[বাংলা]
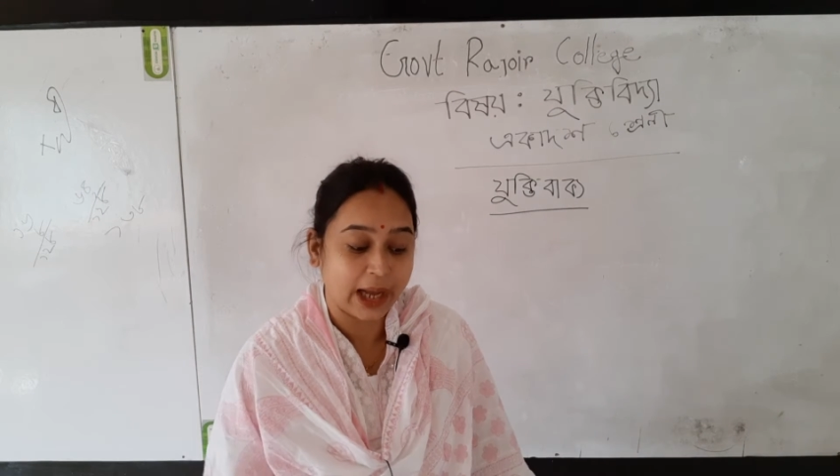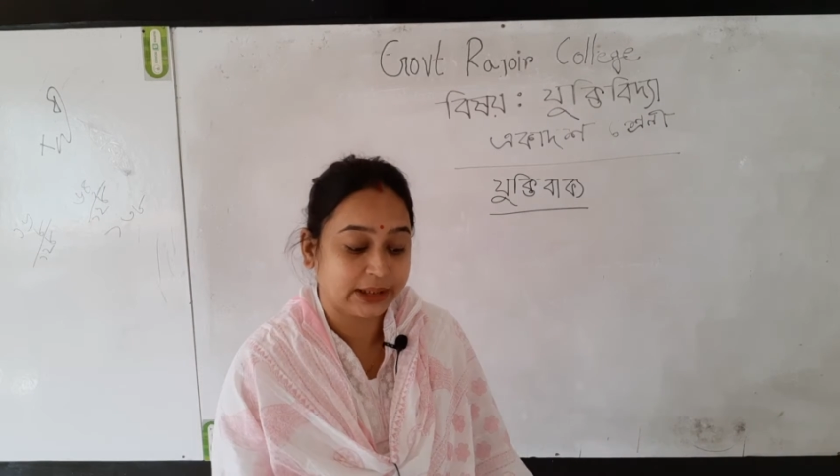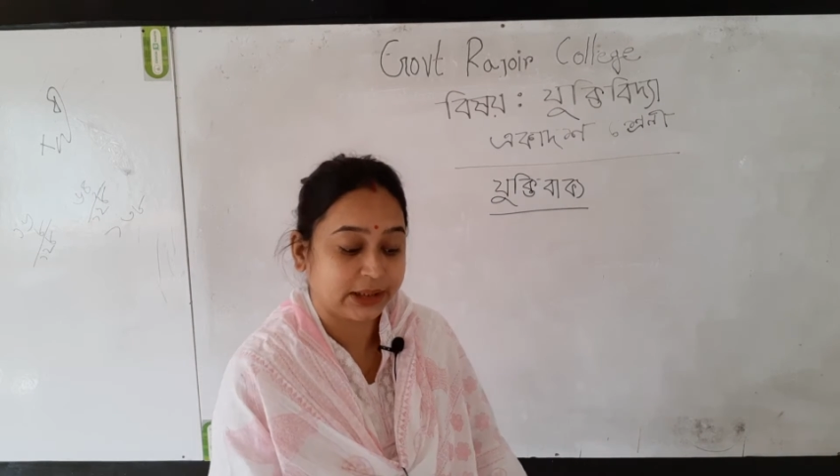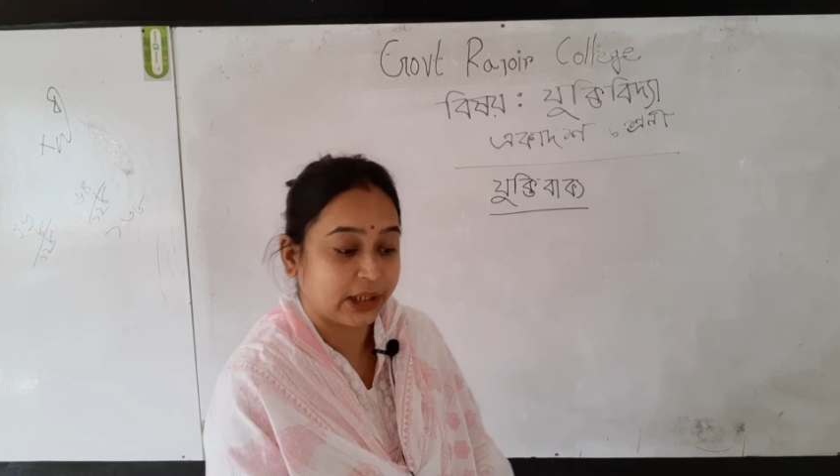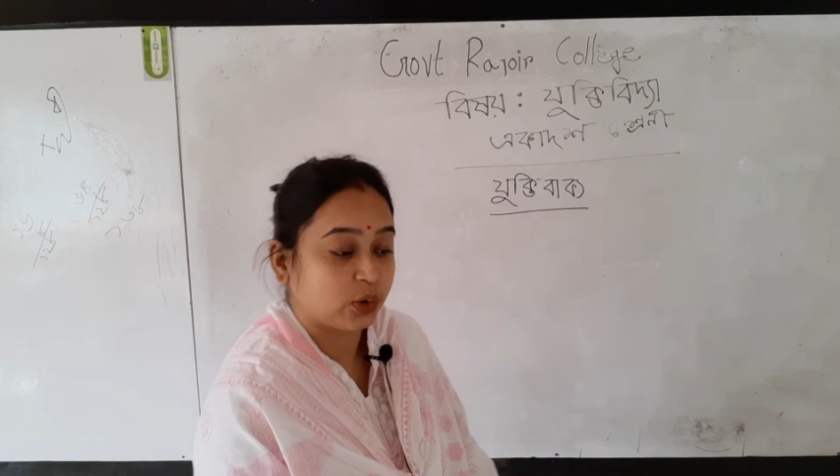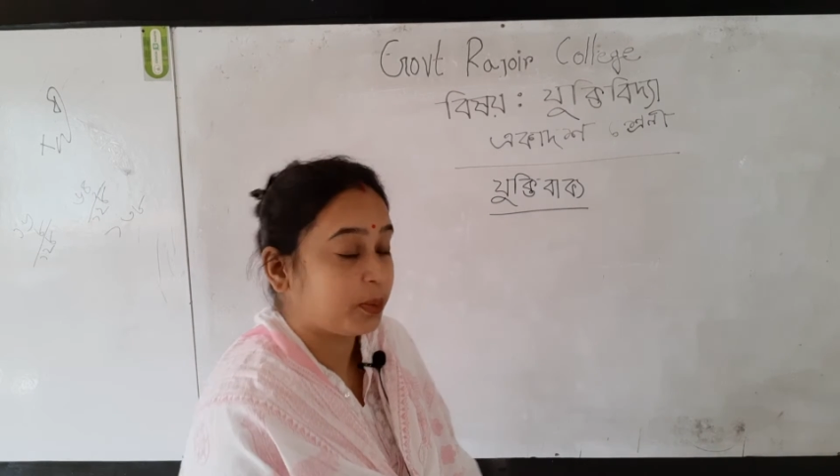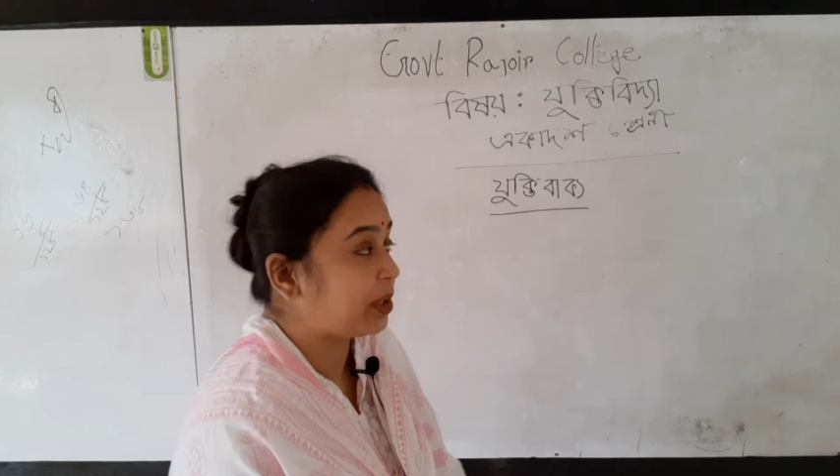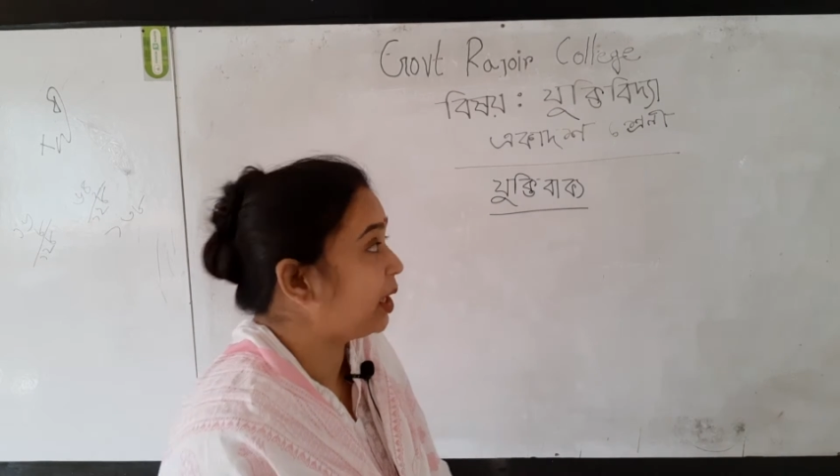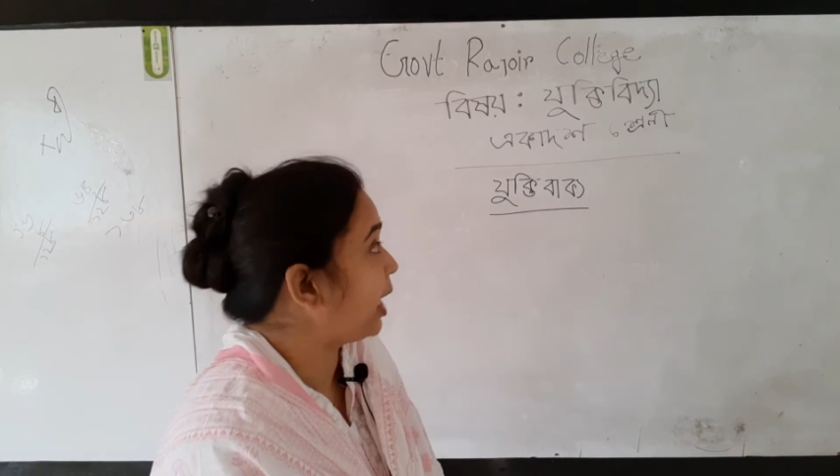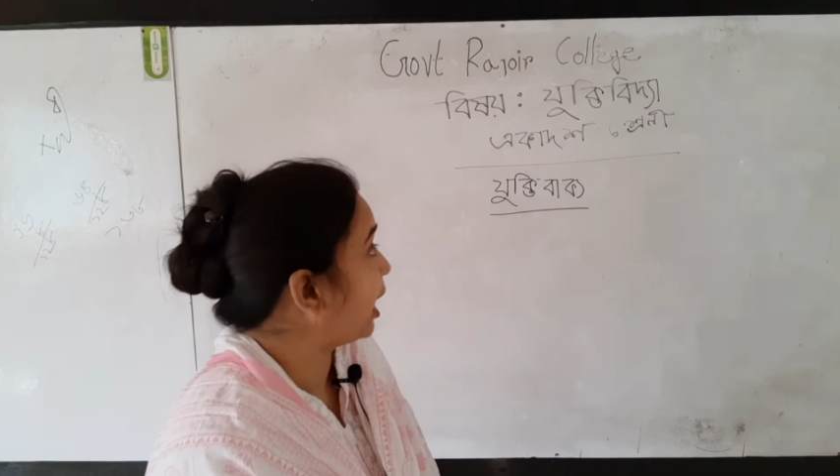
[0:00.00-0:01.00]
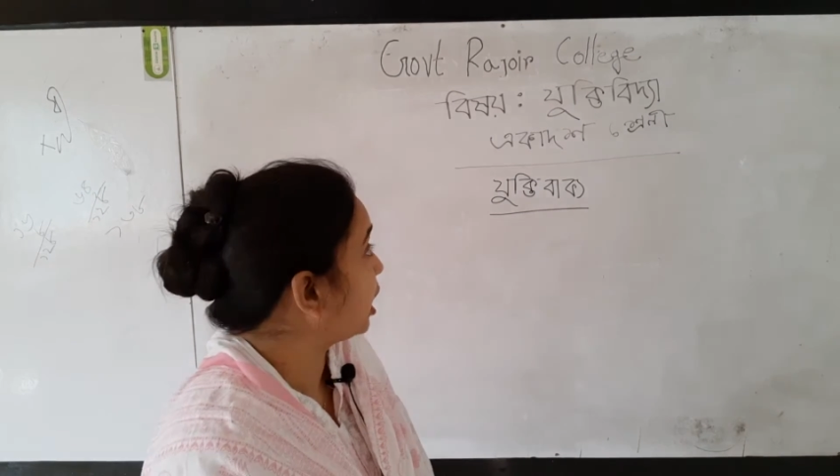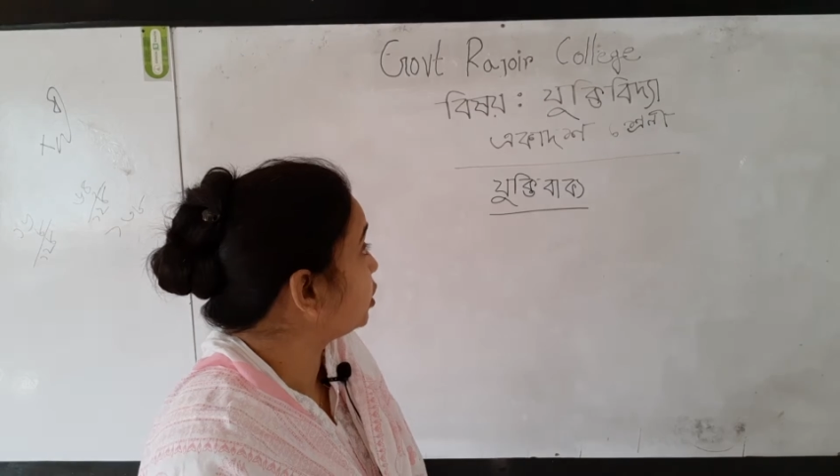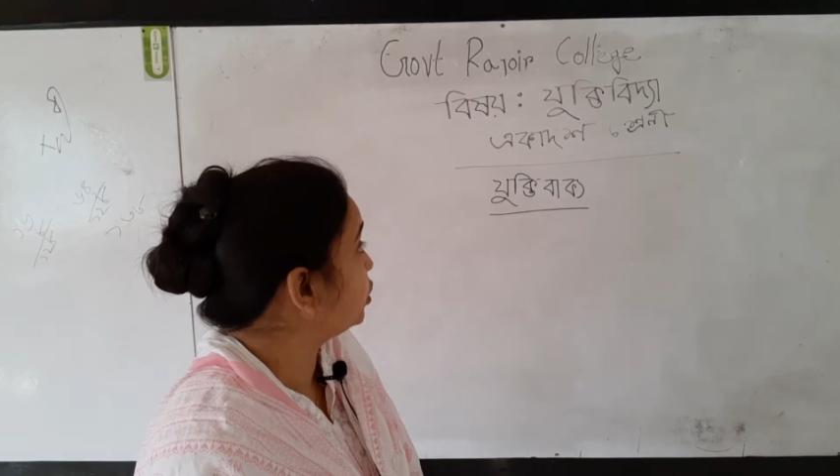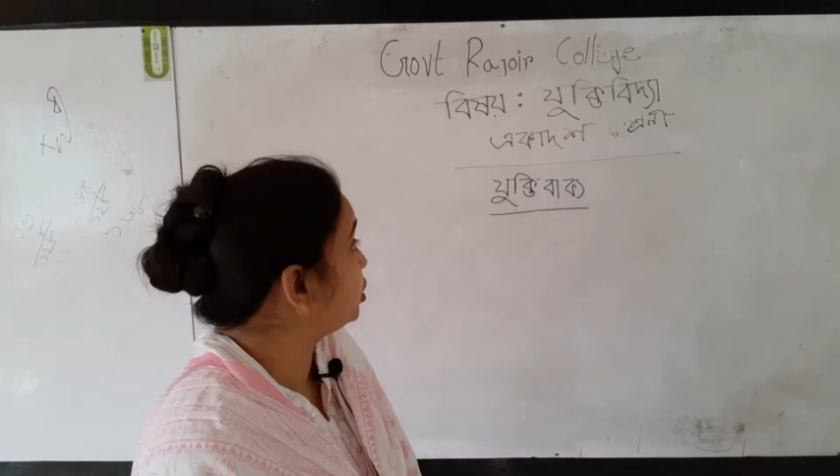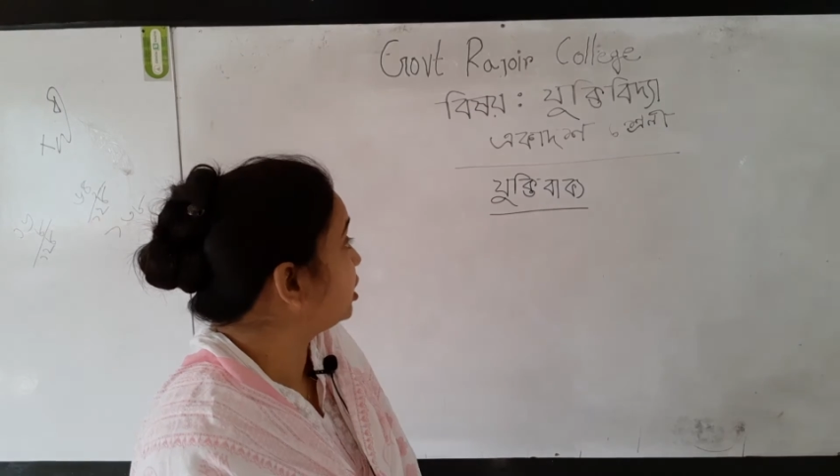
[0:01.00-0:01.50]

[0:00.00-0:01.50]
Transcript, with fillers: আজকে তোমাদের একাত্তর